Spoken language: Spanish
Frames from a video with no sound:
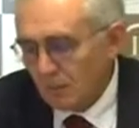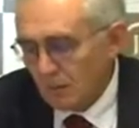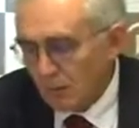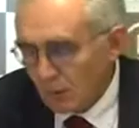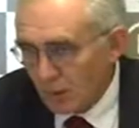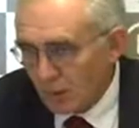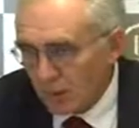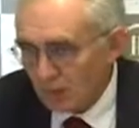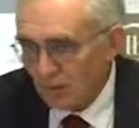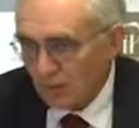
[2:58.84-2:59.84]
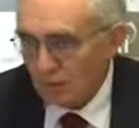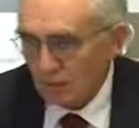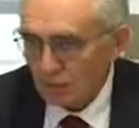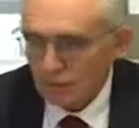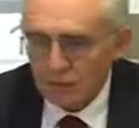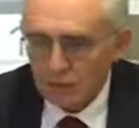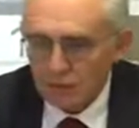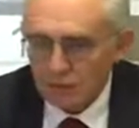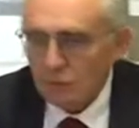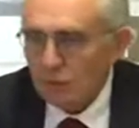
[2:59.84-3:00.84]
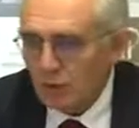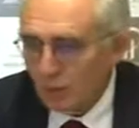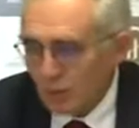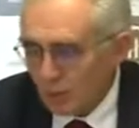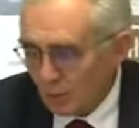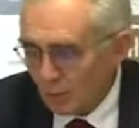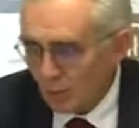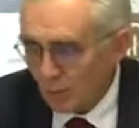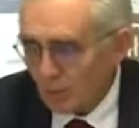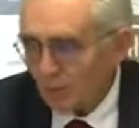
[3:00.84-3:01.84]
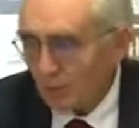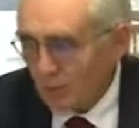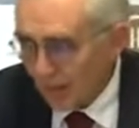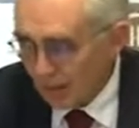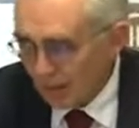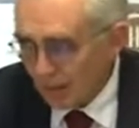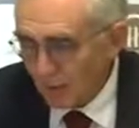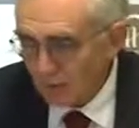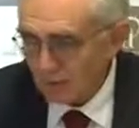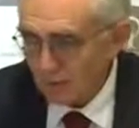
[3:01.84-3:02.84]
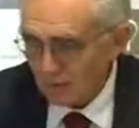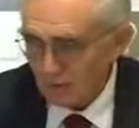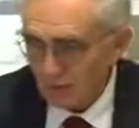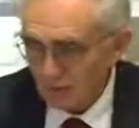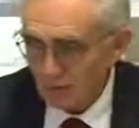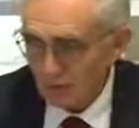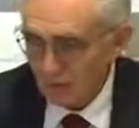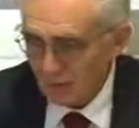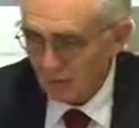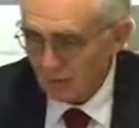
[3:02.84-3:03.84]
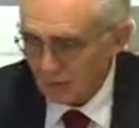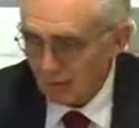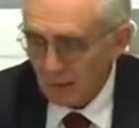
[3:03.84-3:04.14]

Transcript: importante. Vamos, el dispositivo de apaga incendios es, fuerte, hay que